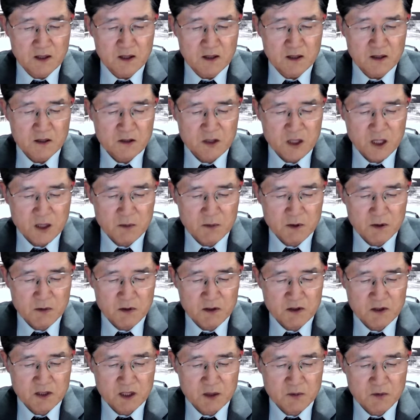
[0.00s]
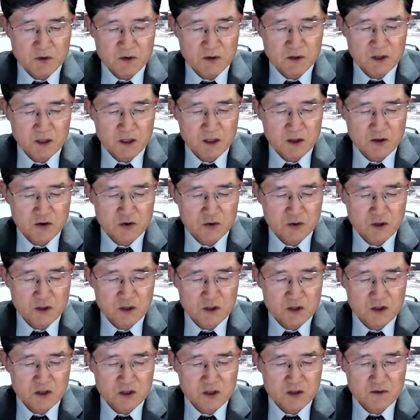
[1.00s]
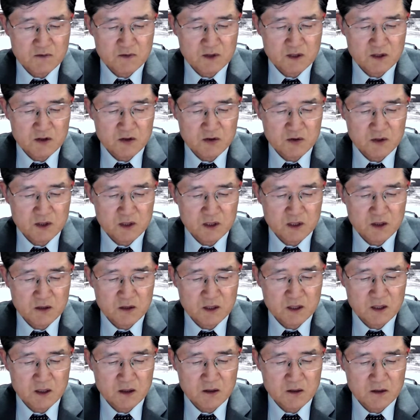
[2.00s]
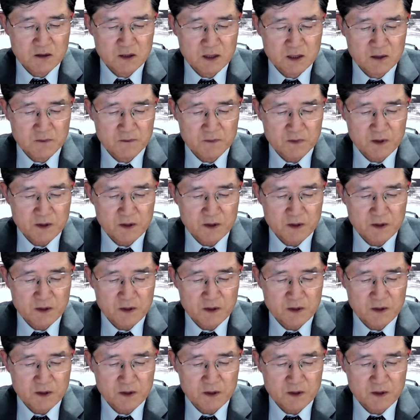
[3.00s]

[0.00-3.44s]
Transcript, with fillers: 세바와 살문나의 손이 지금 네 손에 있다는 거냐